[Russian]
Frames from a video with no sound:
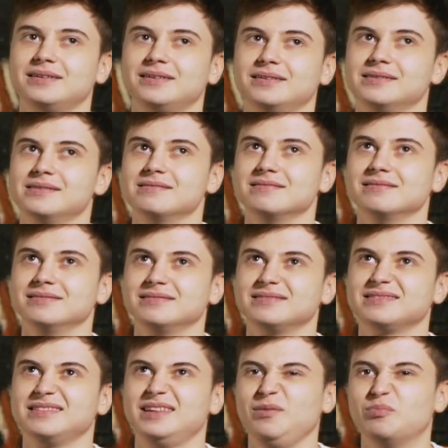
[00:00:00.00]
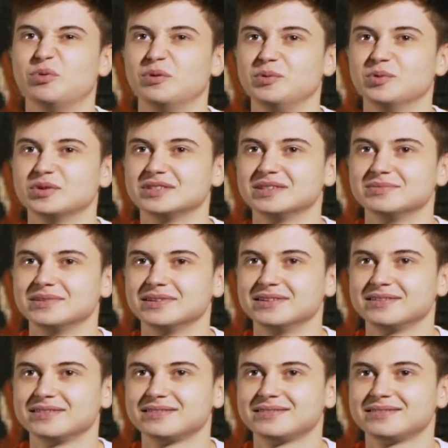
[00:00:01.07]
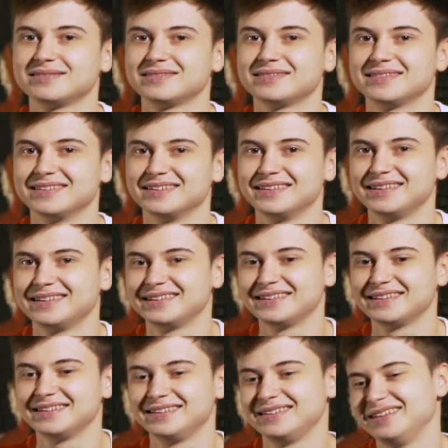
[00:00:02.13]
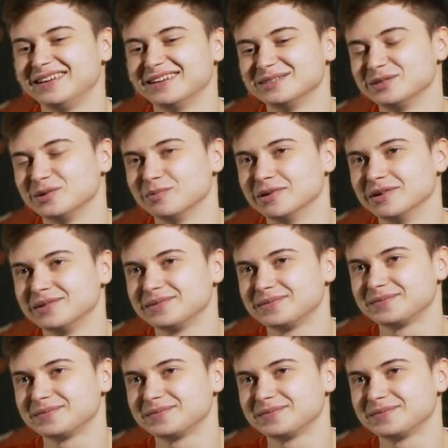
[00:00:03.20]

Э, не помню, на самом деле. Не особо.